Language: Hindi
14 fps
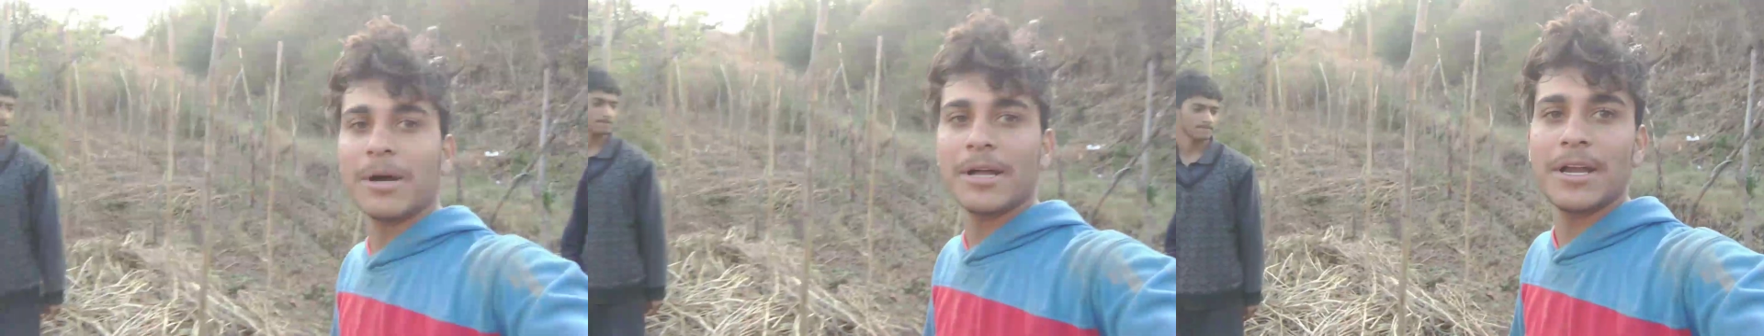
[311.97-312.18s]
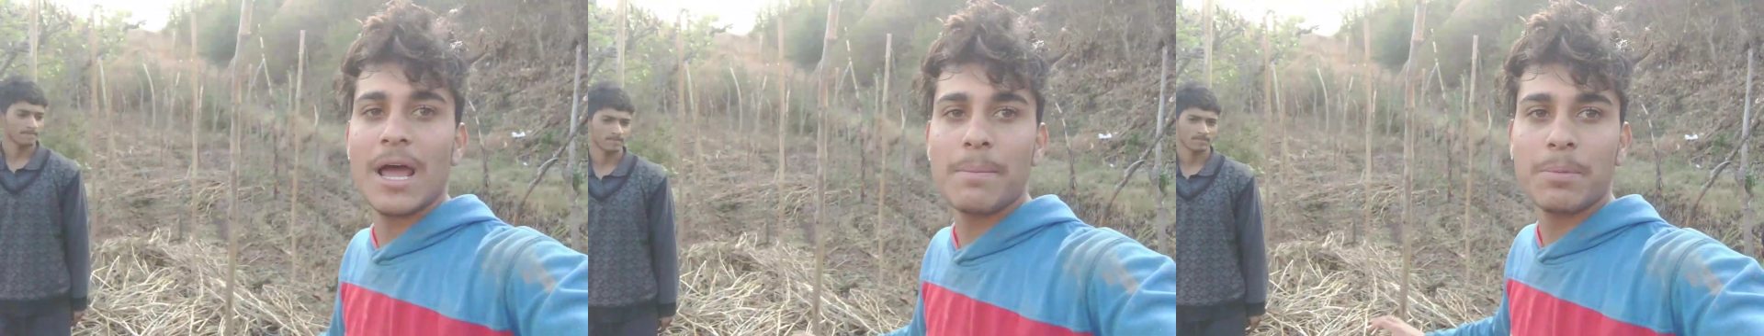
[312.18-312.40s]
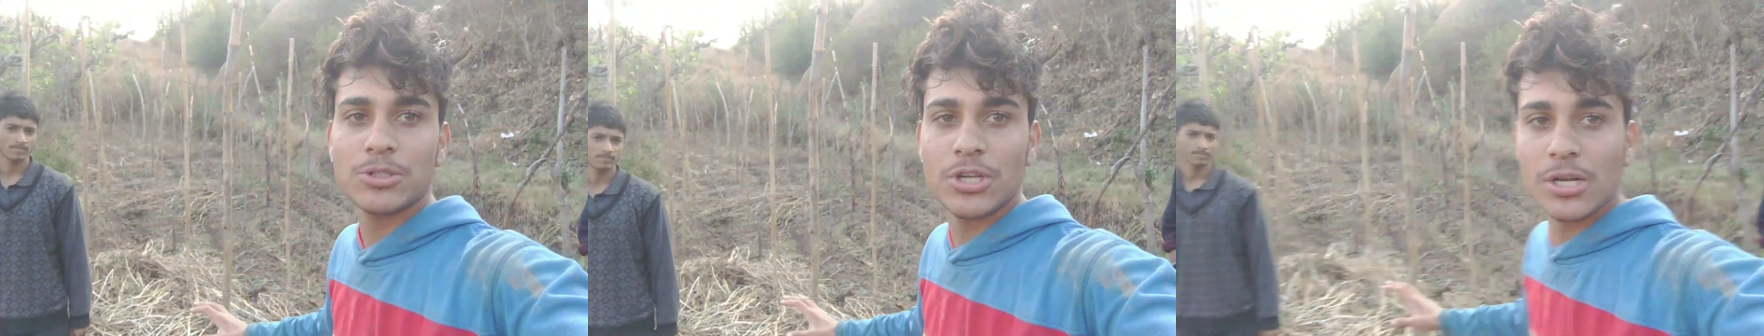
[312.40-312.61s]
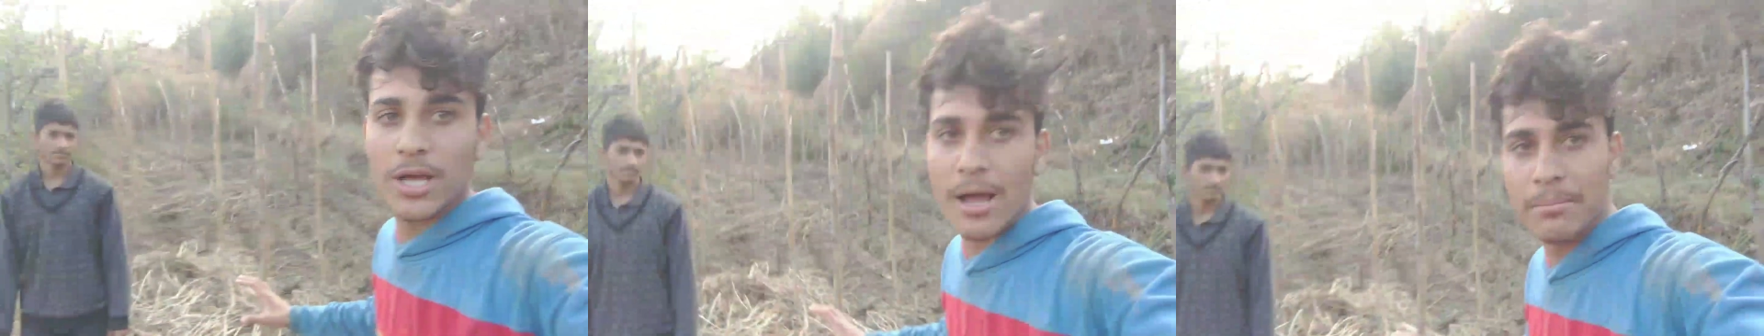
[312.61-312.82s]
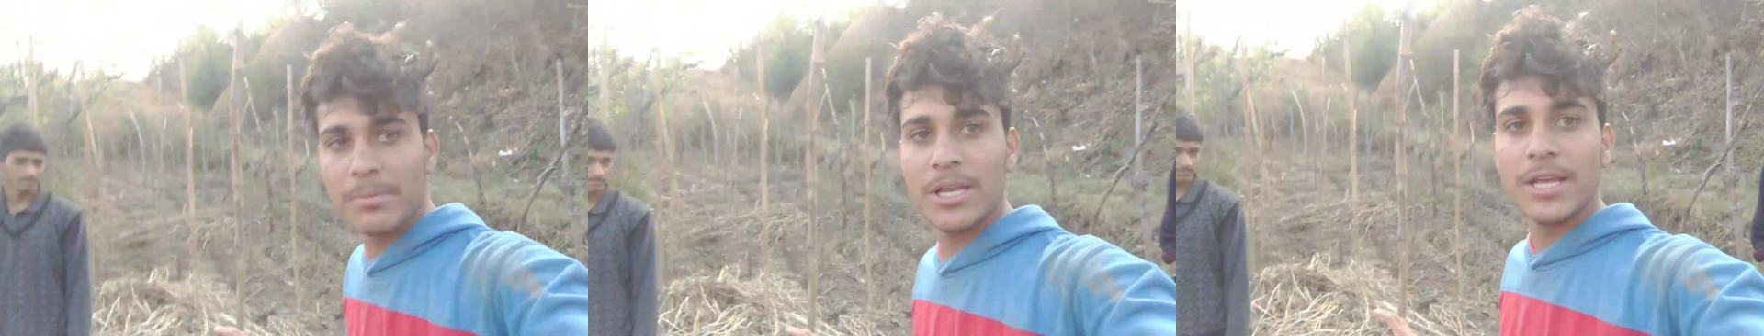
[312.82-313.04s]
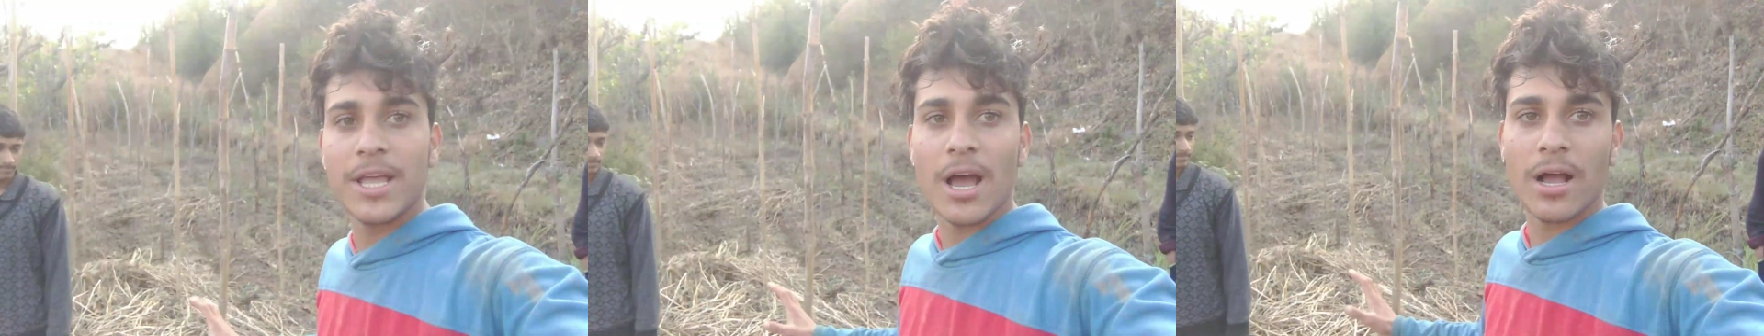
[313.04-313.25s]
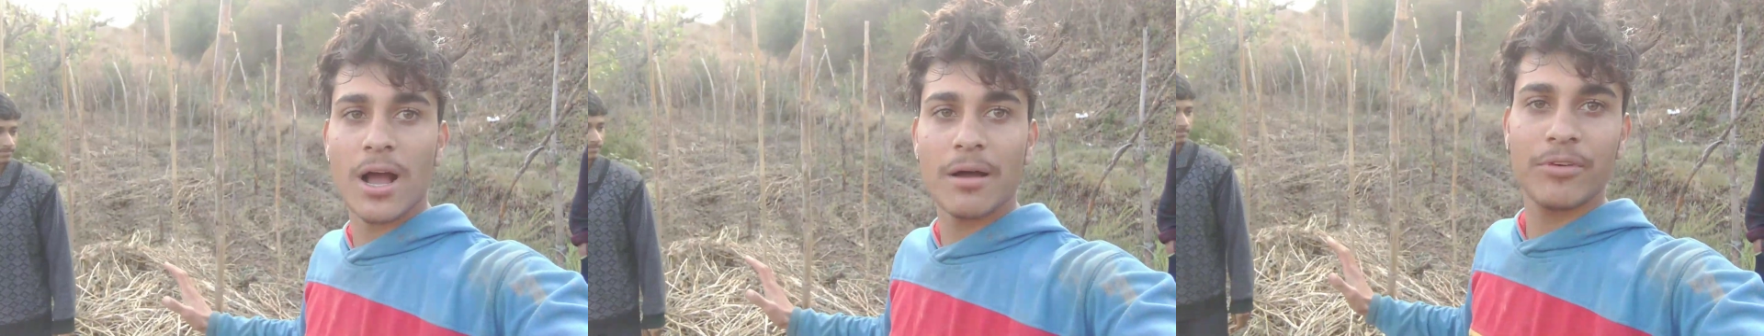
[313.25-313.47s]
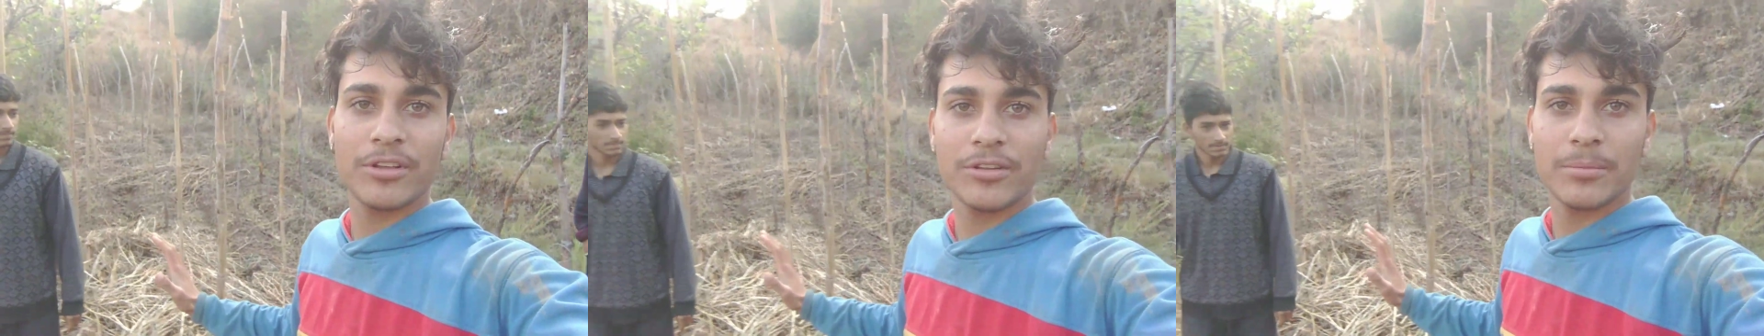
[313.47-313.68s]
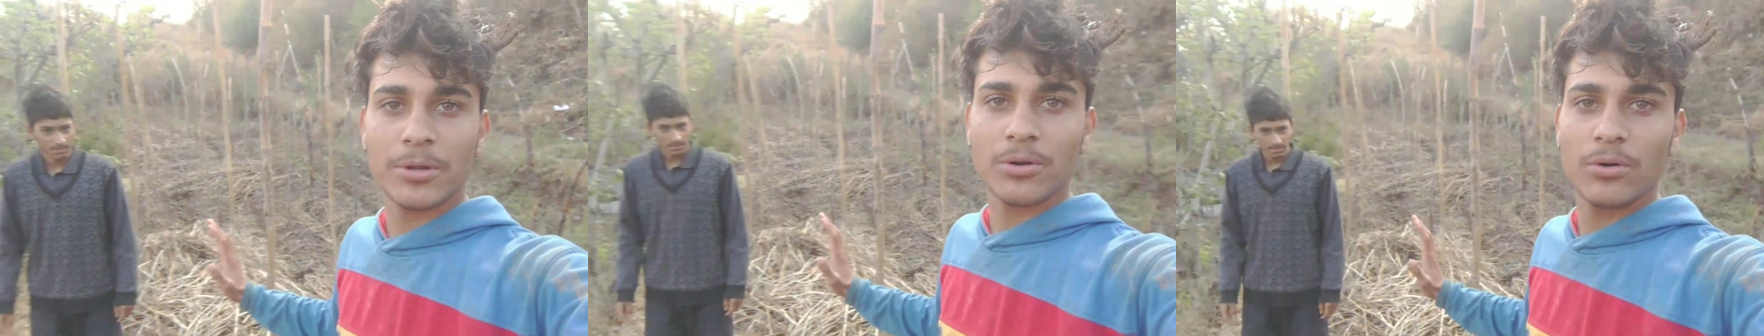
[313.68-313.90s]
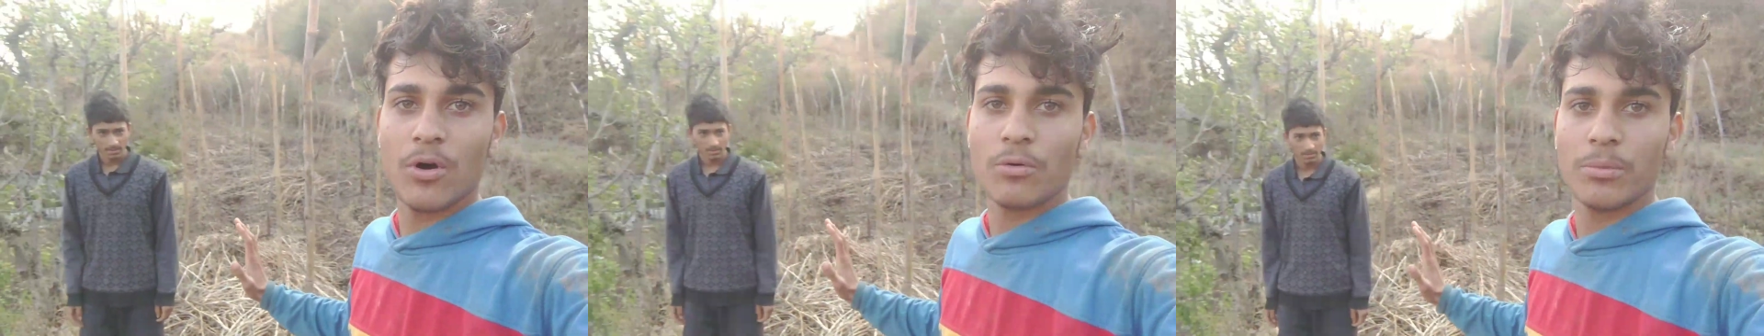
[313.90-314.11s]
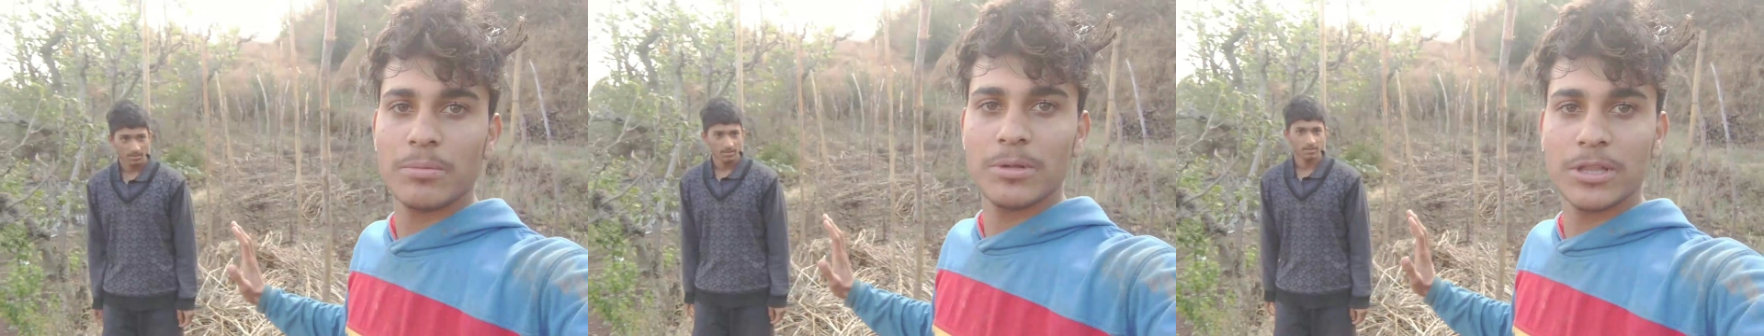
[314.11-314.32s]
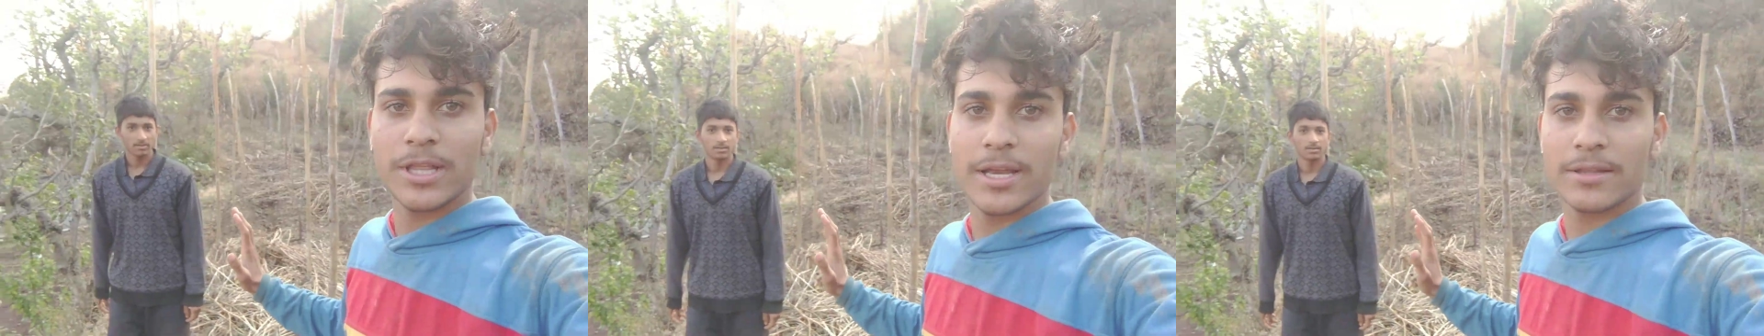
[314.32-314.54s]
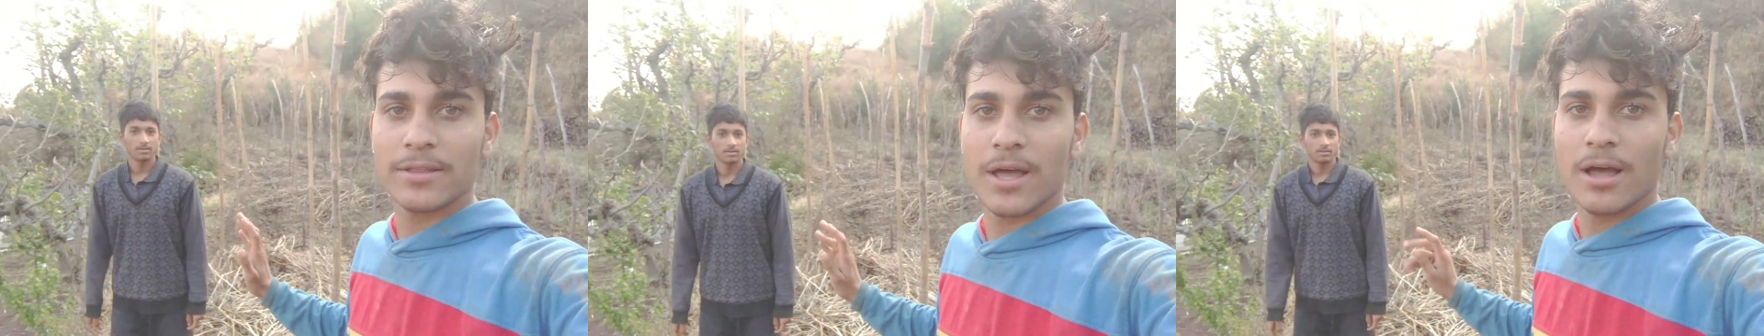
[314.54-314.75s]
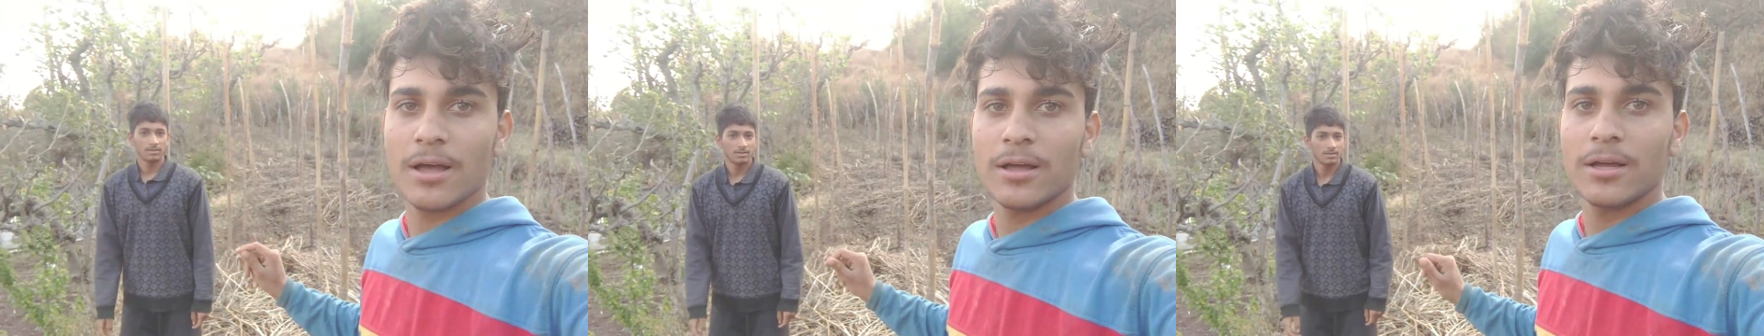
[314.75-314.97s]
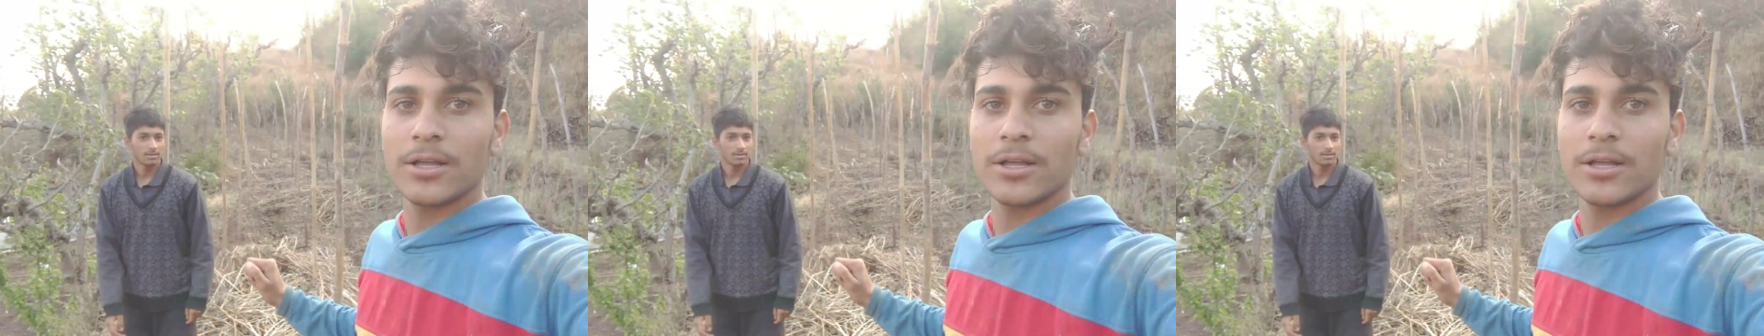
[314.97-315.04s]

काम करना है पर्सनल काम मिली गया काम वैसे मेरे को गाँव में मिलता ही रहता